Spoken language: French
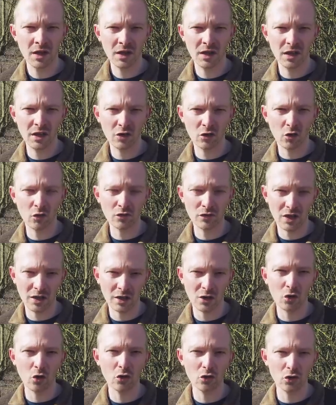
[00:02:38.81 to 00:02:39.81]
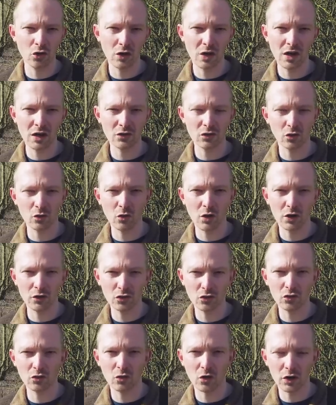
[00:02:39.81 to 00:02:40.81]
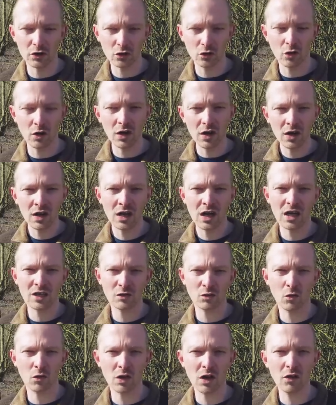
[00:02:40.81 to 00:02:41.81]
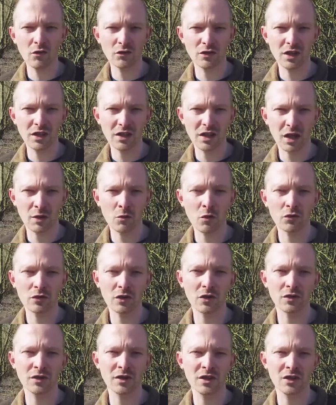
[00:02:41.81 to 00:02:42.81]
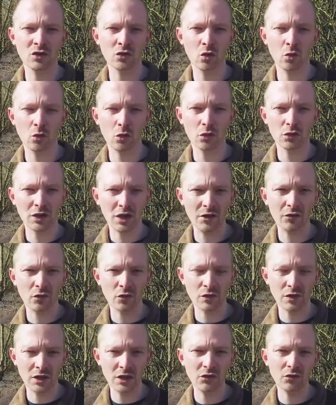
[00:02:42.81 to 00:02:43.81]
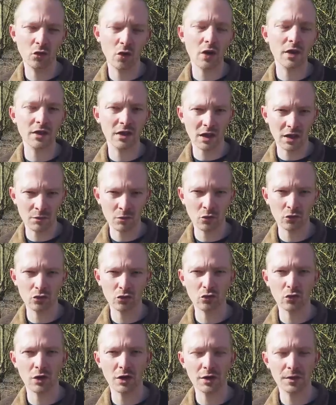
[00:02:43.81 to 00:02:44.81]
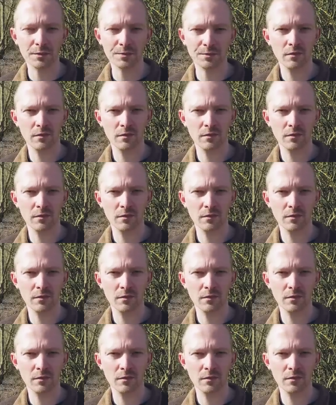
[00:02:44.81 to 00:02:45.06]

Et quand vous allez au-delà de moins 2, moins 3, à ce moment-là, vous êtes carrément dans des ombres très foncées, voire carrément du noir.